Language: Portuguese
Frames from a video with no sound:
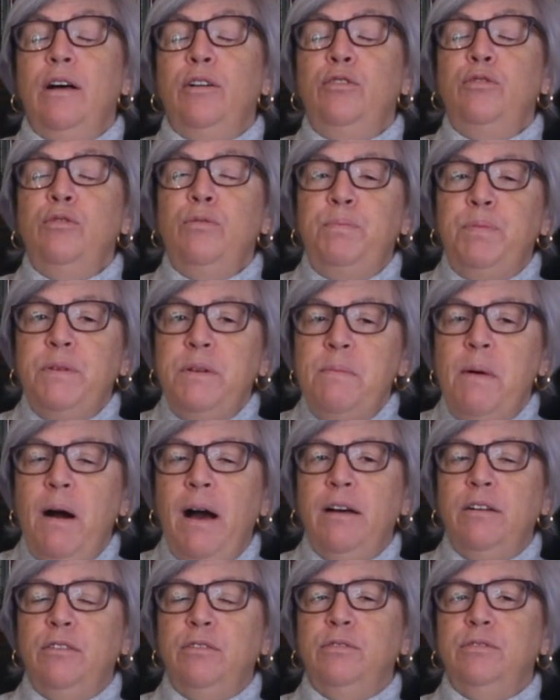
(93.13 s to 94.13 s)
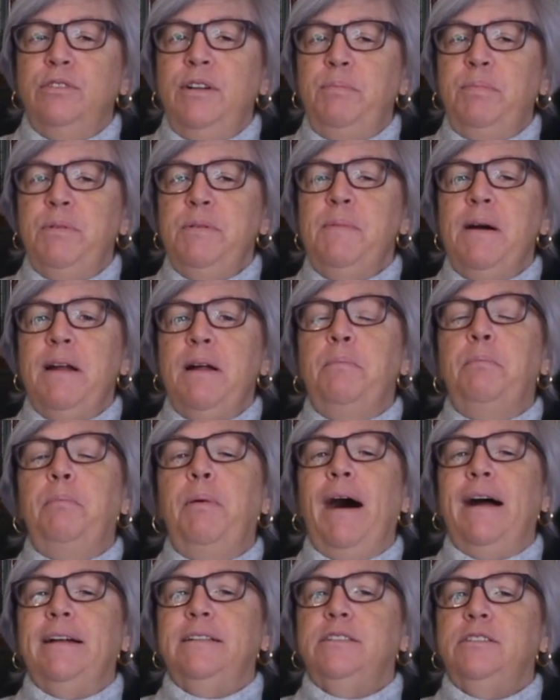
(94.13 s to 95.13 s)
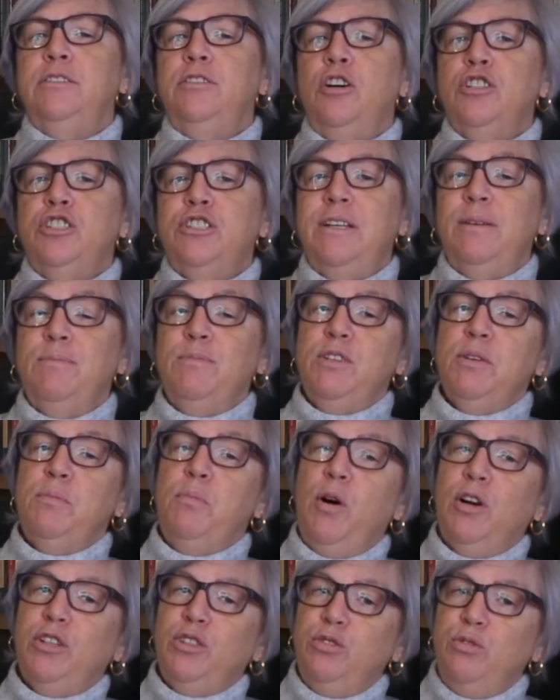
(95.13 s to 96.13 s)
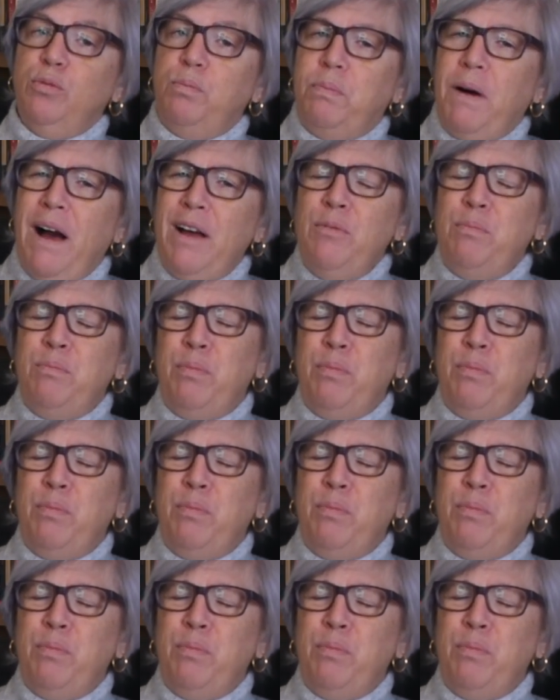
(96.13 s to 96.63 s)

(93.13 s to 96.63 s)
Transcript: No primeiro, na primeira parte, nós temos a morte do pai.